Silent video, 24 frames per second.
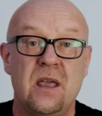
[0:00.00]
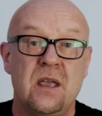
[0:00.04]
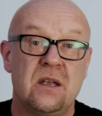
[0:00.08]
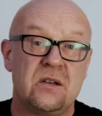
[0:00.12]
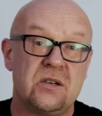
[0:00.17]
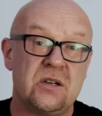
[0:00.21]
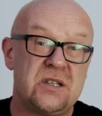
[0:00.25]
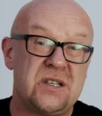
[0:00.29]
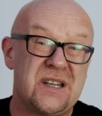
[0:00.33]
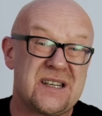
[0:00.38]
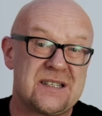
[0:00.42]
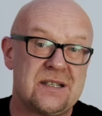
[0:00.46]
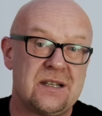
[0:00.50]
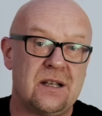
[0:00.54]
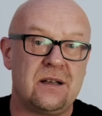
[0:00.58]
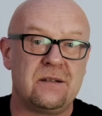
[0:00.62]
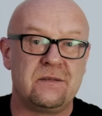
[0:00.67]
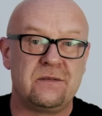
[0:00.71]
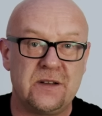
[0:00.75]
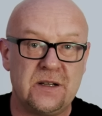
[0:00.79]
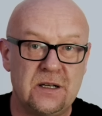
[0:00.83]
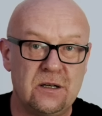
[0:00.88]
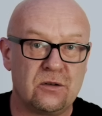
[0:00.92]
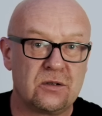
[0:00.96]
Rzecz jasna,
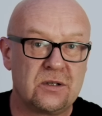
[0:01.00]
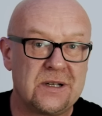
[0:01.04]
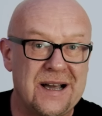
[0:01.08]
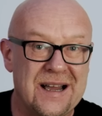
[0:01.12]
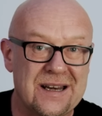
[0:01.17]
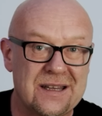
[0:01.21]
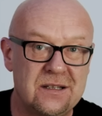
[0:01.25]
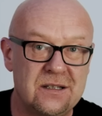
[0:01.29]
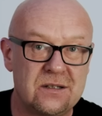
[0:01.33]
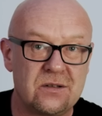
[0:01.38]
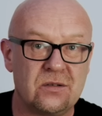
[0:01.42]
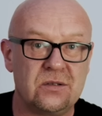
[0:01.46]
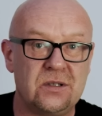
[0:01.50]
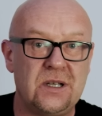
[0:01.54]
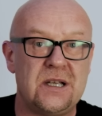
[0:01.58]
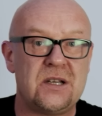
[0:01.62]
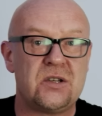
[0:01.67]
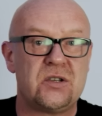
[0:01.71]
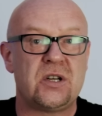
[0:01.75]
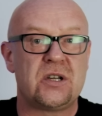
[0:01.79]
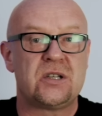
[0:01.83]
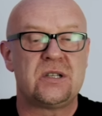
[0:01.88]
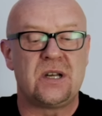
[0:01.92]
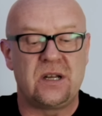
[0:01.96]
wygląd karty to nie jest
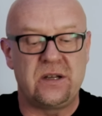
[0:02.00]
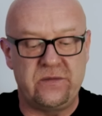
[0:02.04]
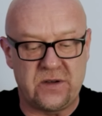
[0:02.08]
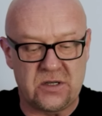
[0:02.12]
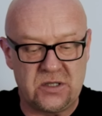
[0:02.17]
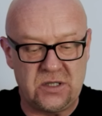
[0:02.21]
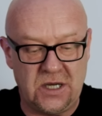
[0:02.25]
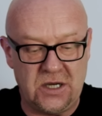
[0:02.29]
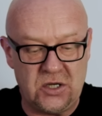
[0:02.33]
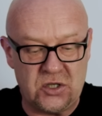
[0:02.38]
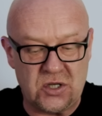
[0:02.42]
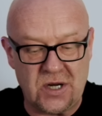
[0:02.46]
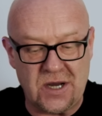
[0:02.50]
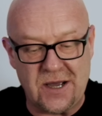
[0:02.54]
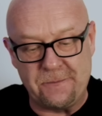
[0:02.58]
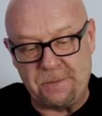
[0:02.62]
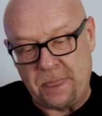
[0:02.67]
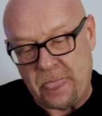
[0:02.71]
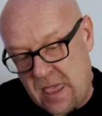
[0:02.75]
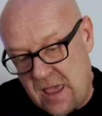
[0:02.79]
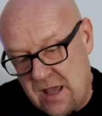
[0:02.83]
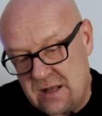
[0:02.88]
rzecz najważniejsza.